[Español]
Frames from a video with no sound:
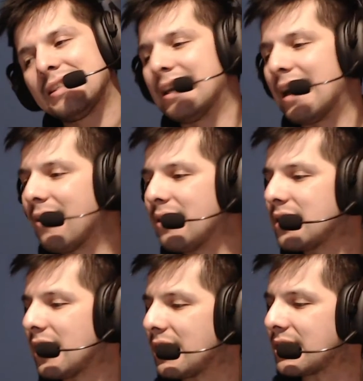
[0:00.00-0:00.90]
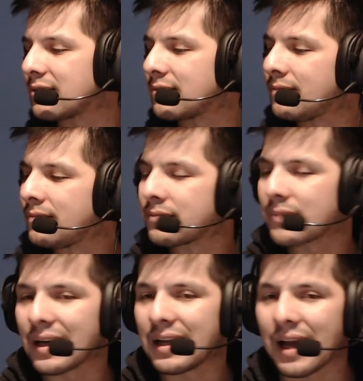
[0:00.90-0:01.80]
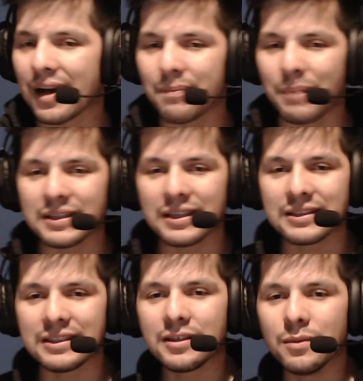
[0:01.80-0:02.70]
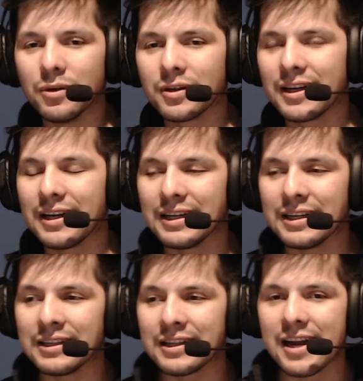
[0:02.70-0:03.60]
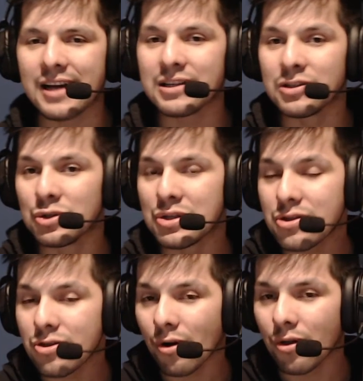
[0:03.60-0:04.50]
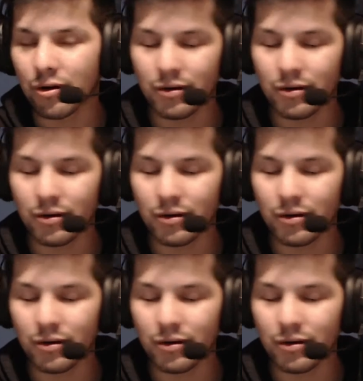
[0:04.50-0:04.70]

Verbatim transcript: a veces la, pasa así como que entregas todo.